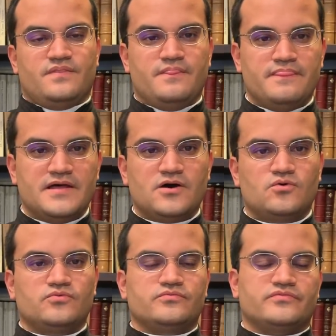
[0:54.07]

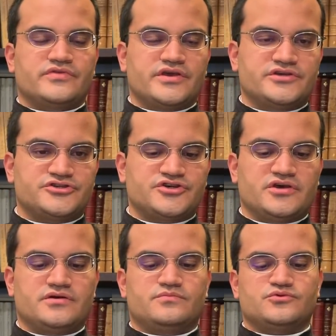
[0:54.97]
Não
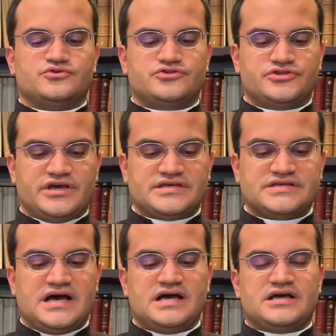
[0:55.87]
deixemos de
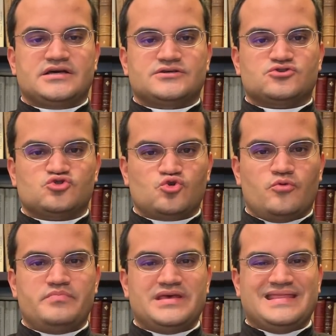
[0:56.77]
rezar
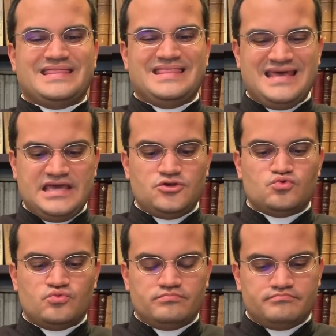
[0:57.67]
sob
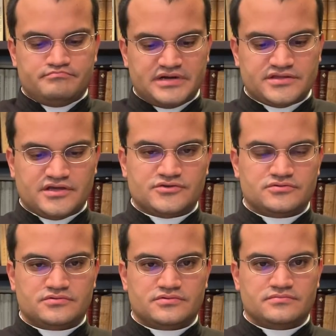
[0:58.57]
nenhum
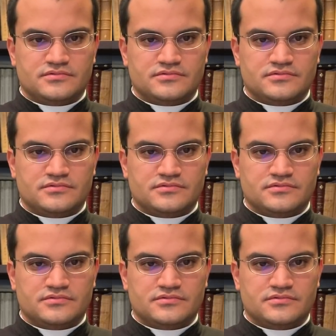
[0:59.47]
pretexto.